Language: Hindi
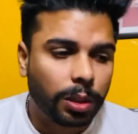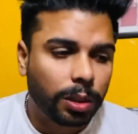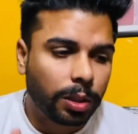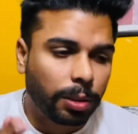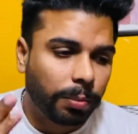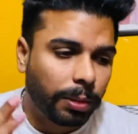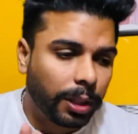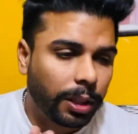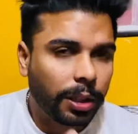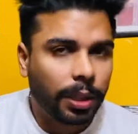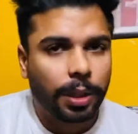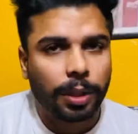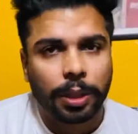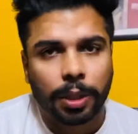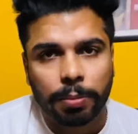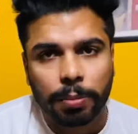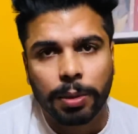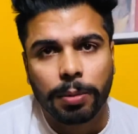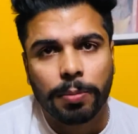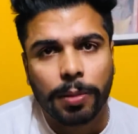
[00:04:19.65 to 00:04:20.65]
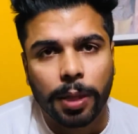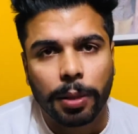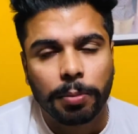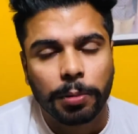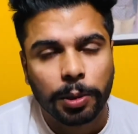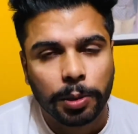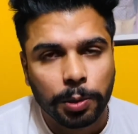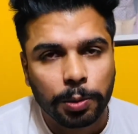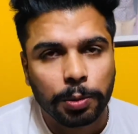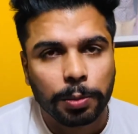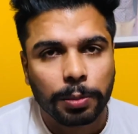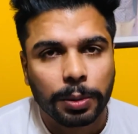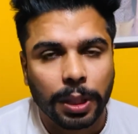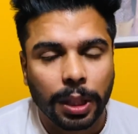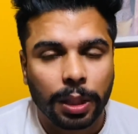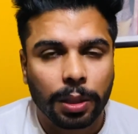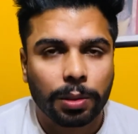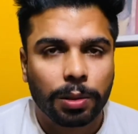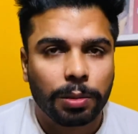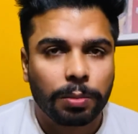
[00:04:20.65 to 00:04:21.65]
कमेंट करके पीपीआर भी जरूर
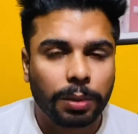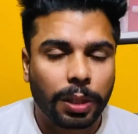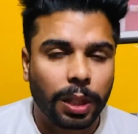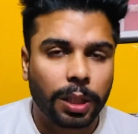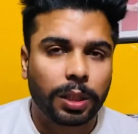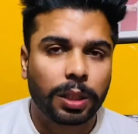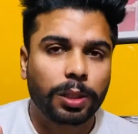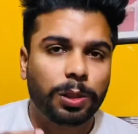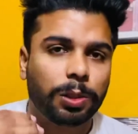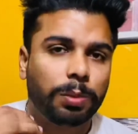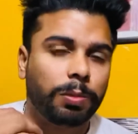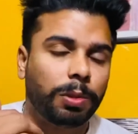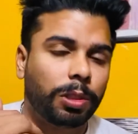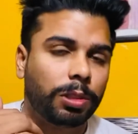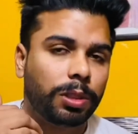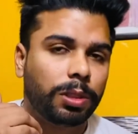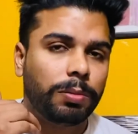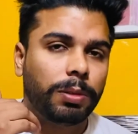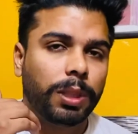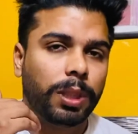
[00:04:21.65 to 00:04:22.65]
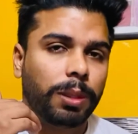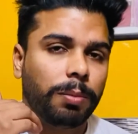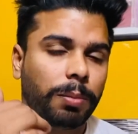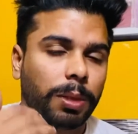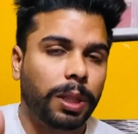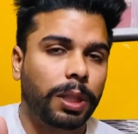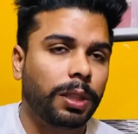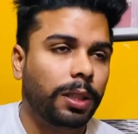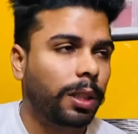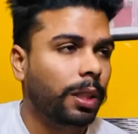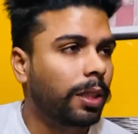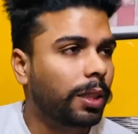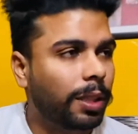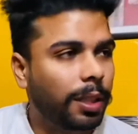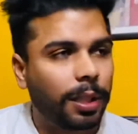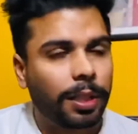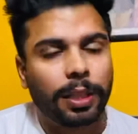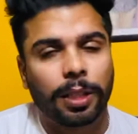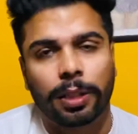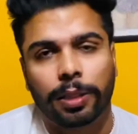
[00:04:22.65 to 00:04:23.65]
बताना और ताकि जो पॉजिटिविटी मैं इनके लिए
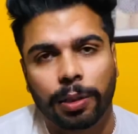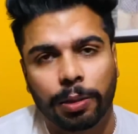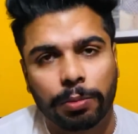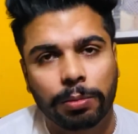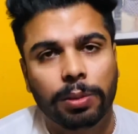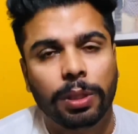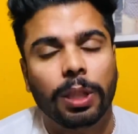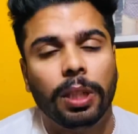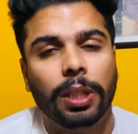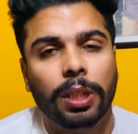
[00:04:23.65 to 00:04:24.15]
लेकर आता हूँ